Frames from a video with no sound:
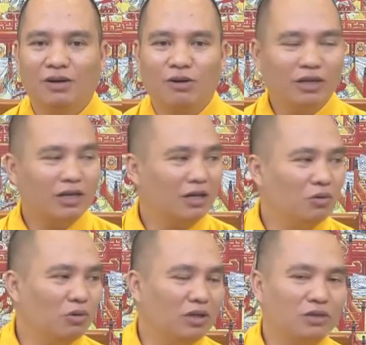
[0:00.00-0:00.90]
có khi các
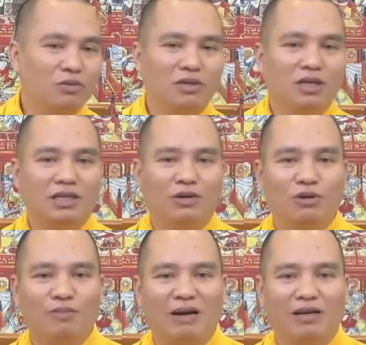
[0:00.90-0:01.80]
cụ ở trung ương giáo
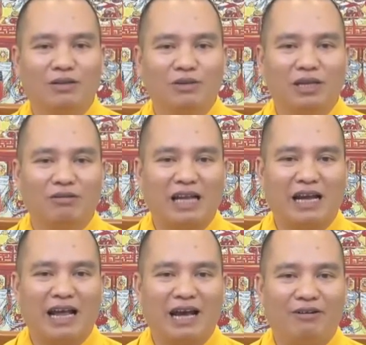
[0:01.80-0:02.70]
hội bảo là tôi theo
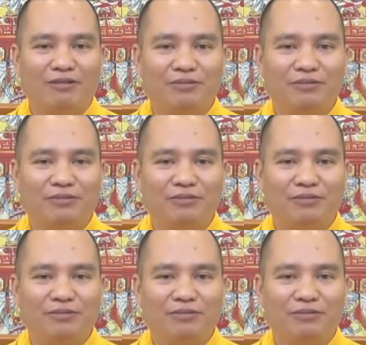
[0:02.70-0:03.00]
tà đạo